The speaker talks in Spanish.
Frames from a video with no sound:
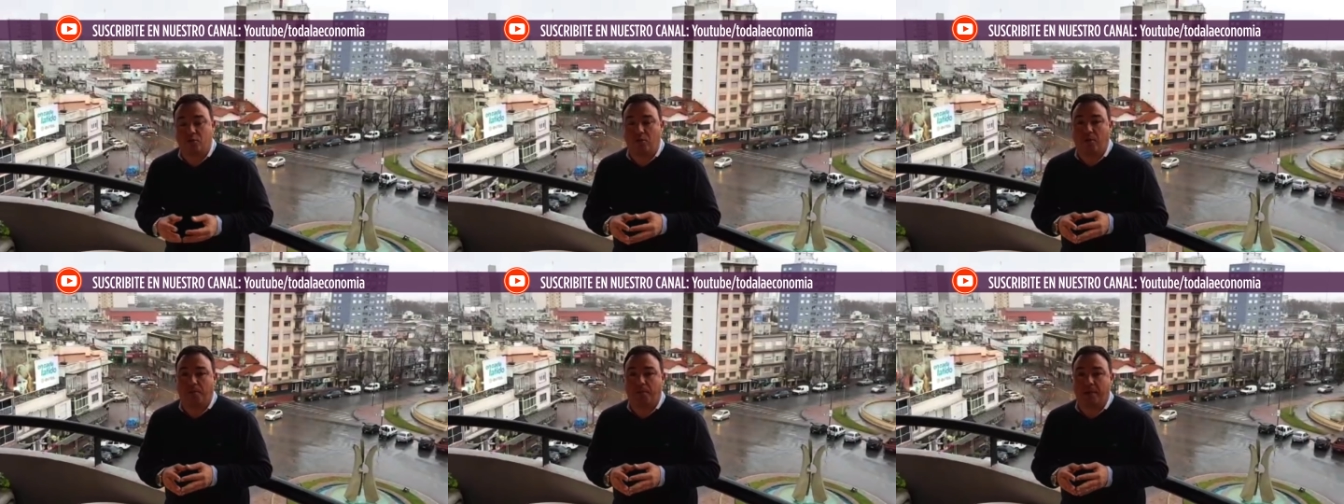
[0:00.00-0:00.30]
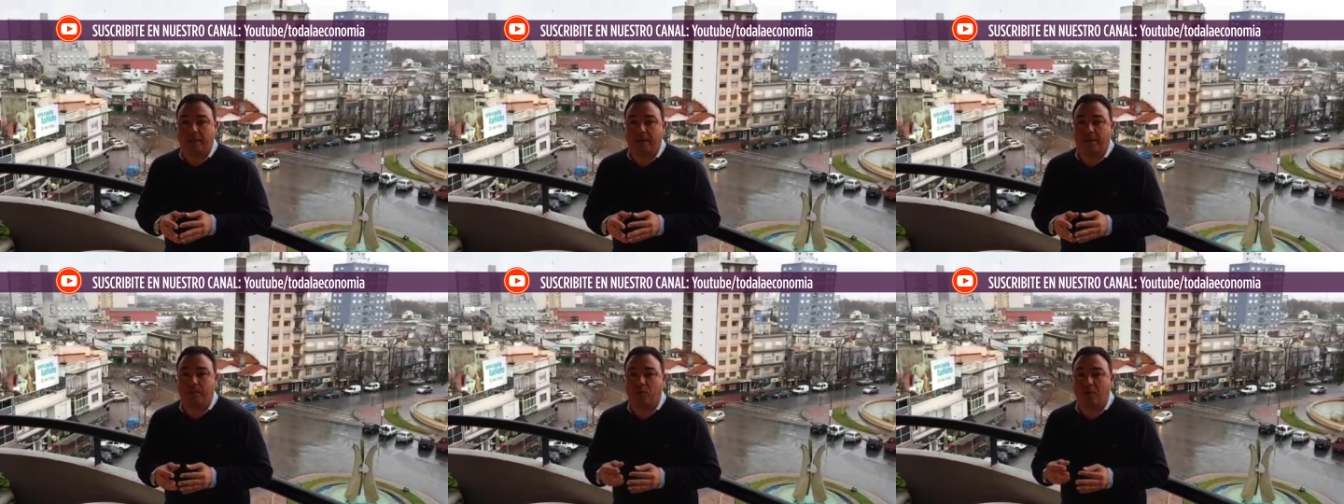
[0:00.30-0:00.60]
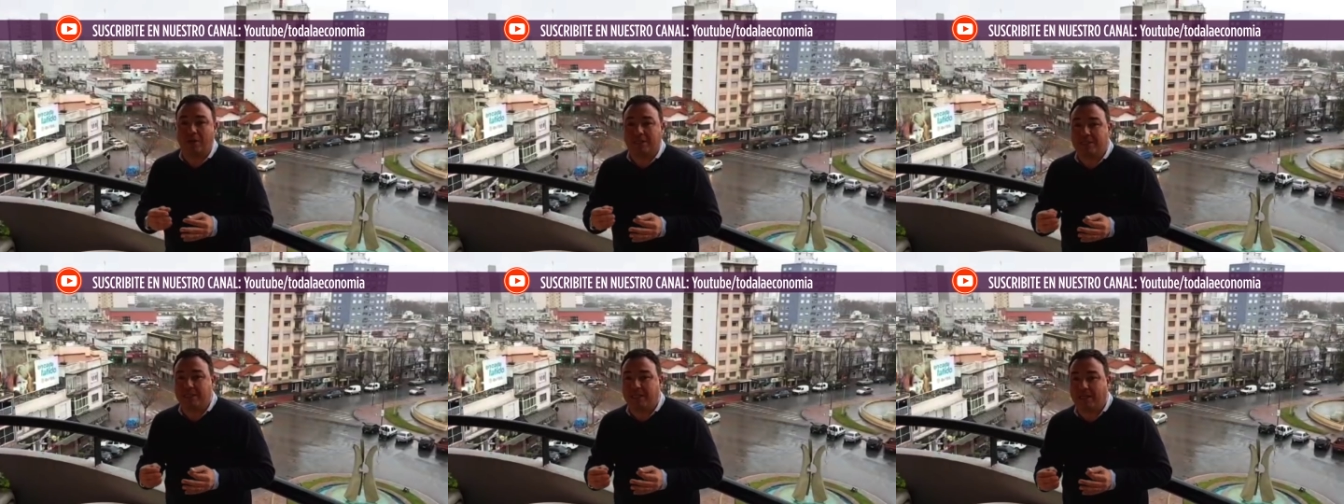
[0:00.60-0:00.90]
como por ejemplo
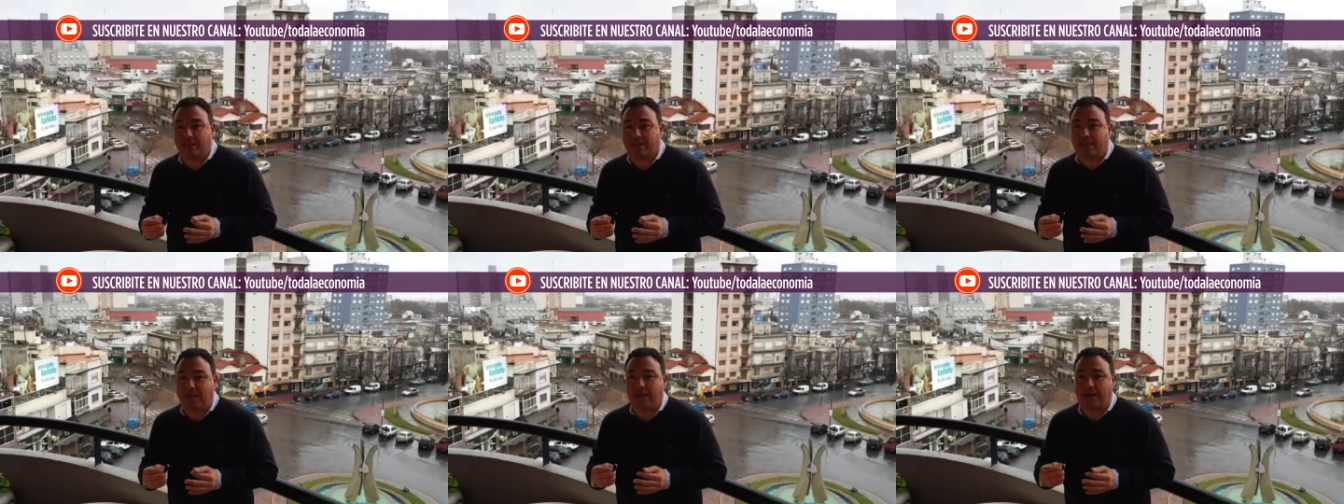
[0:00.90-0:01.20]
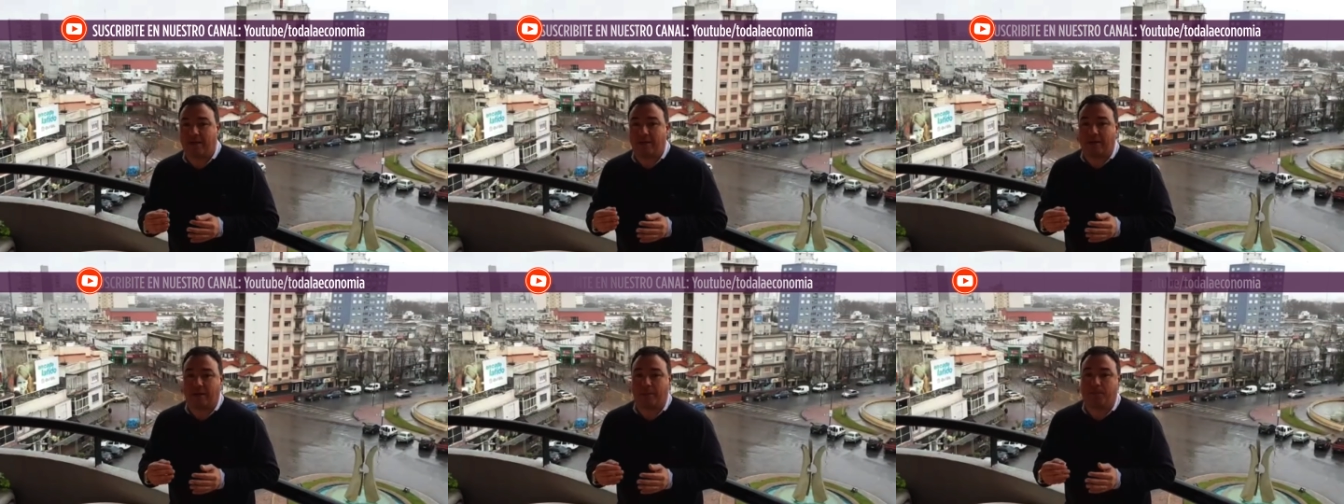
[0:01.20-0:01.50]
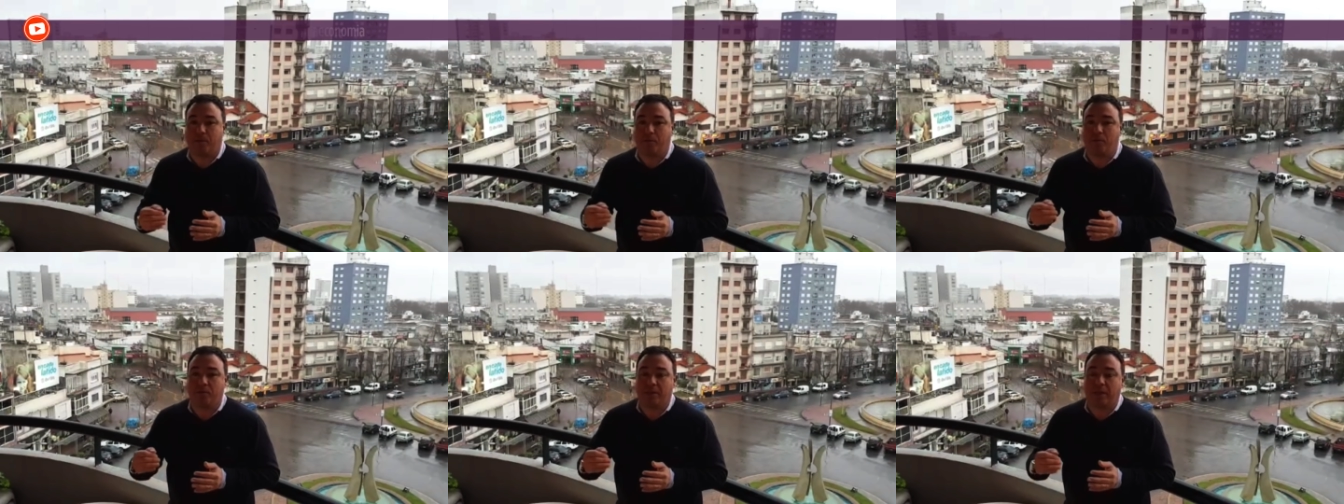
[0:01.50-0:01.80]
una cierta
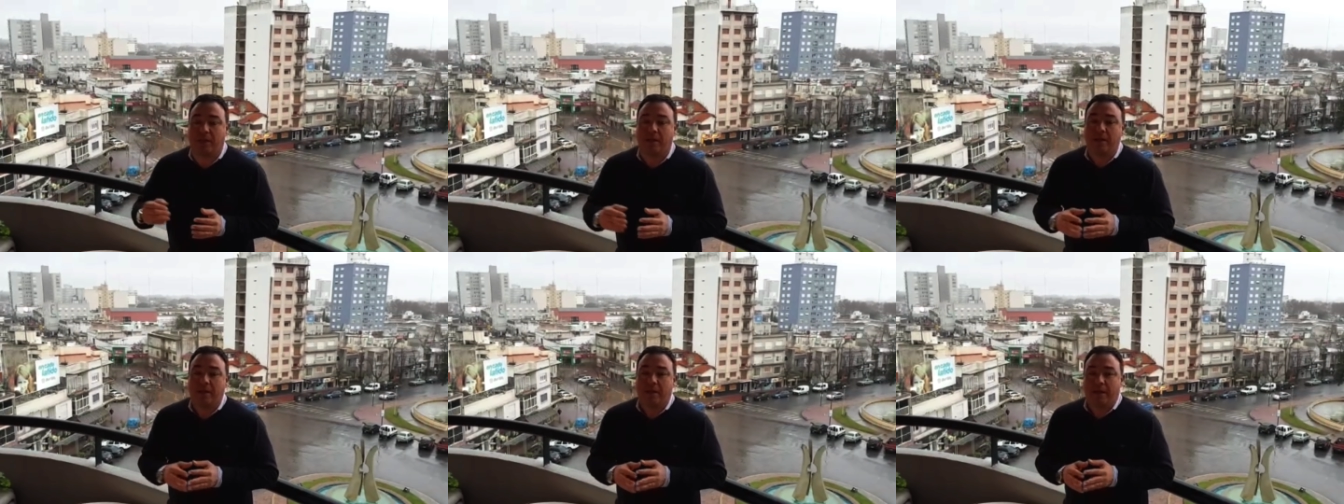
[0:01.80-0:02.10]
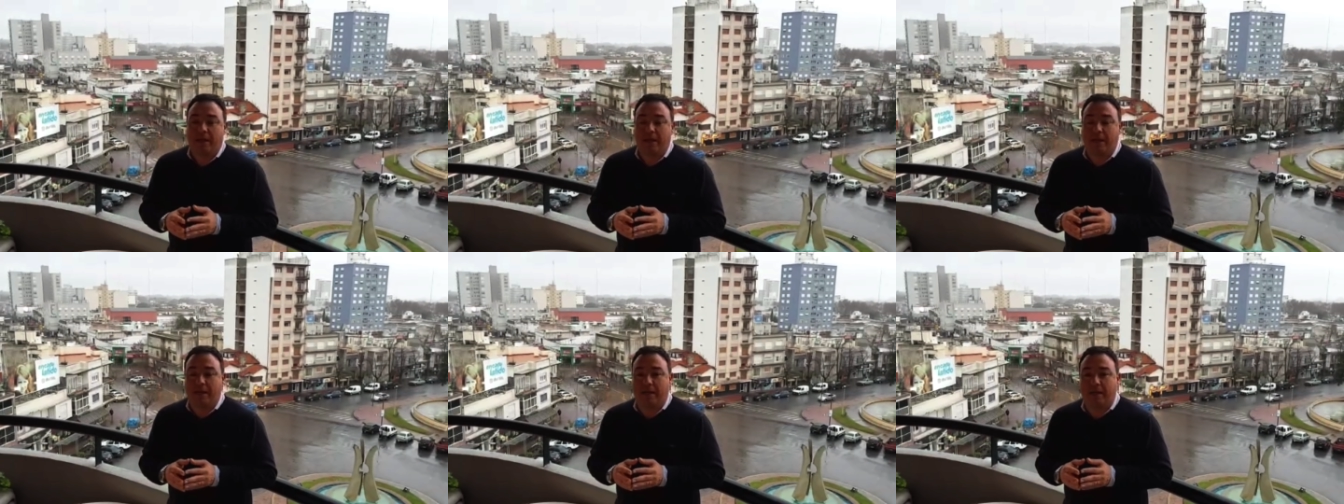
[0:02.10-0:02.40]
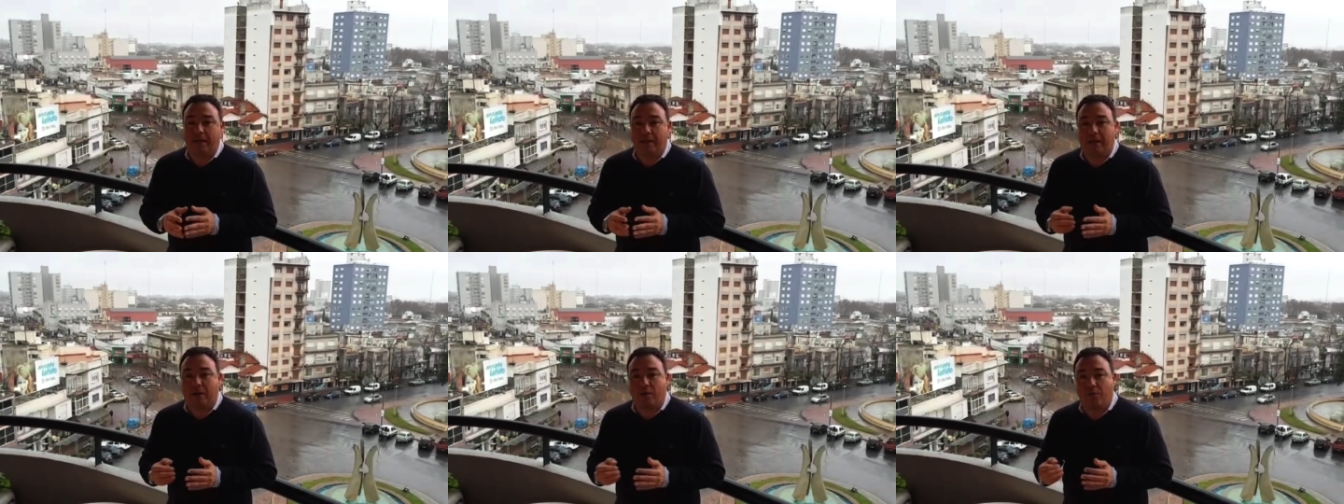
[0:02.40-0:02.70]
repunte
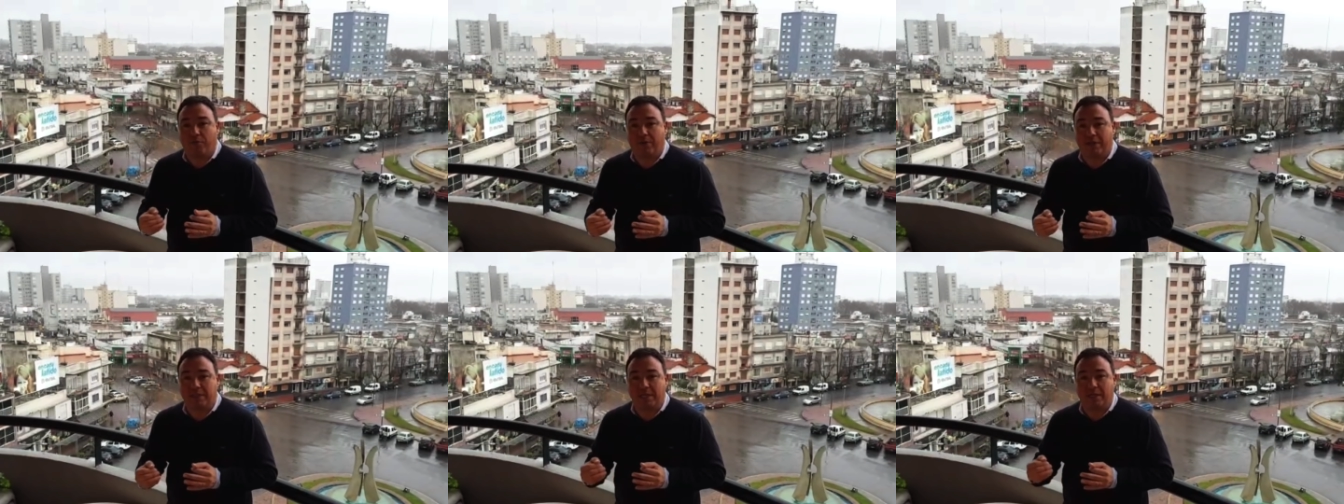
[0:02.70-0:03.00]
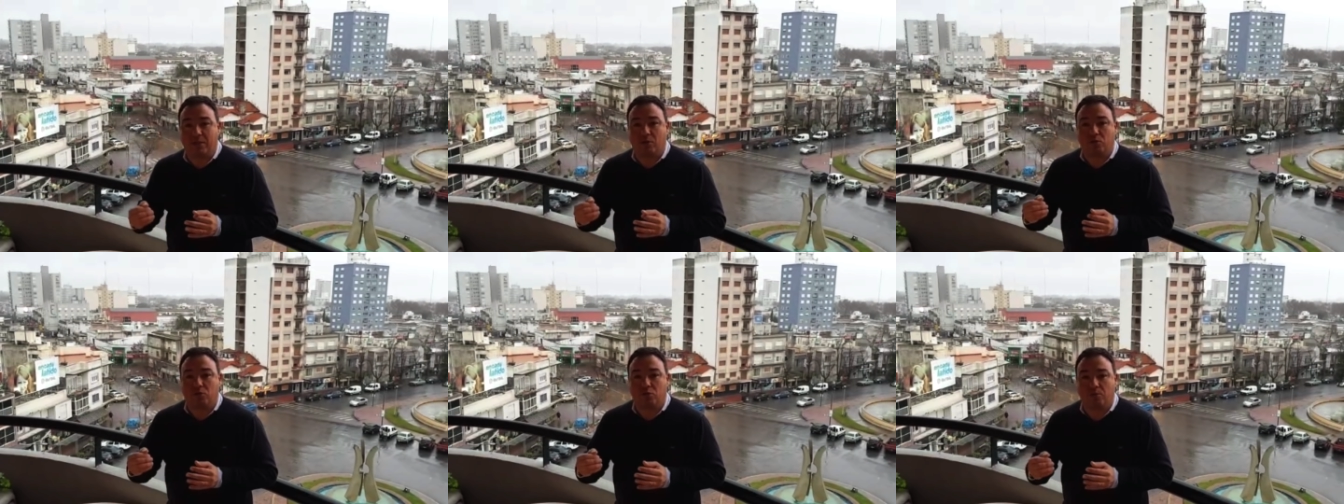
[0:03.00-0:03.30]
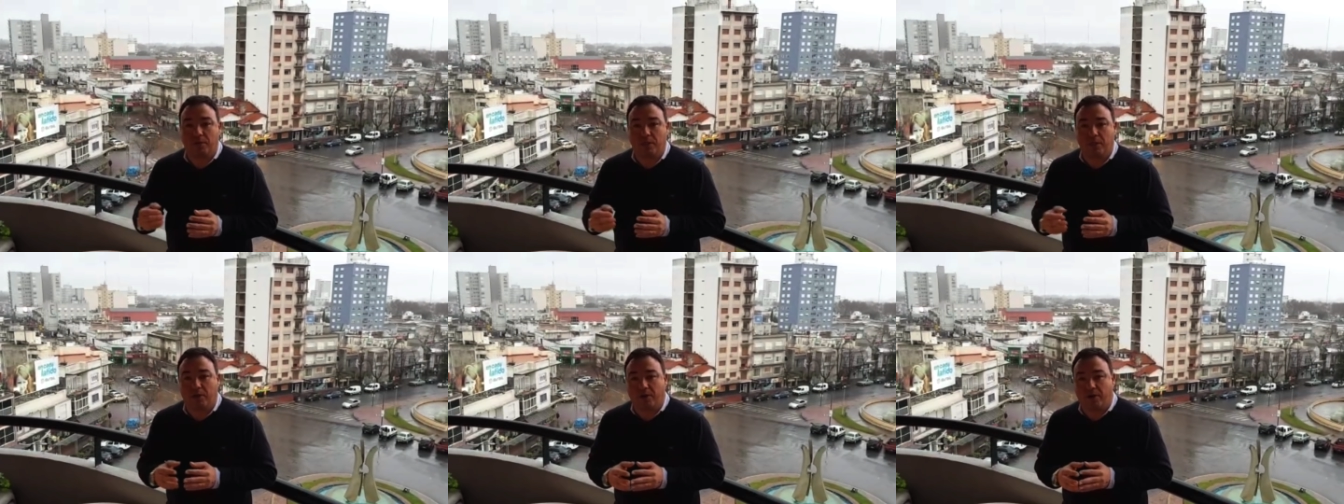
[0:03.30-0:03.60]
en la confianza del
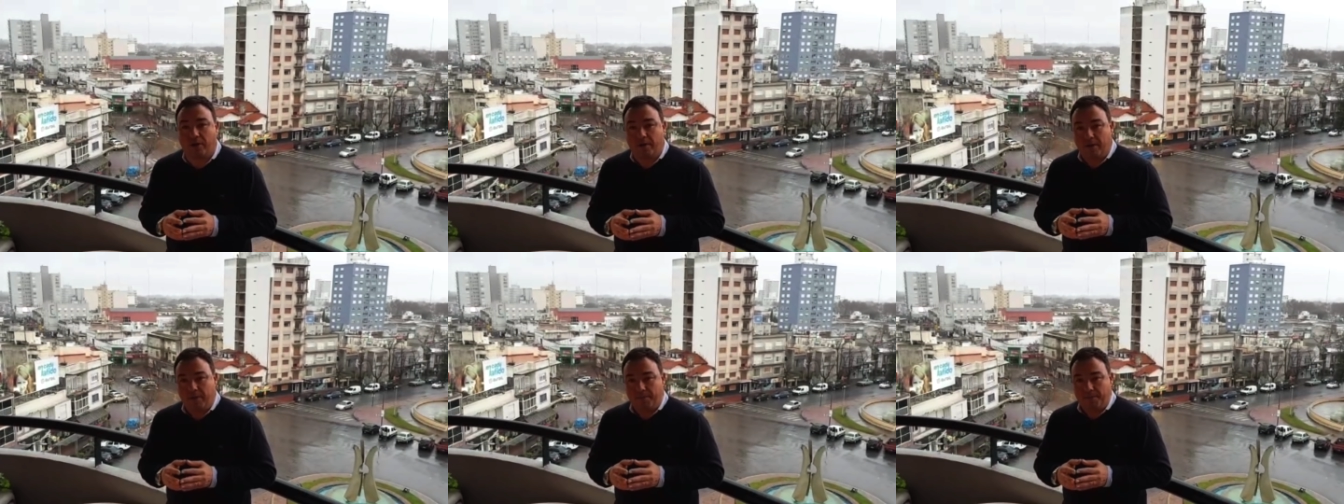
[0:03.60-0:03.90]
consumidor,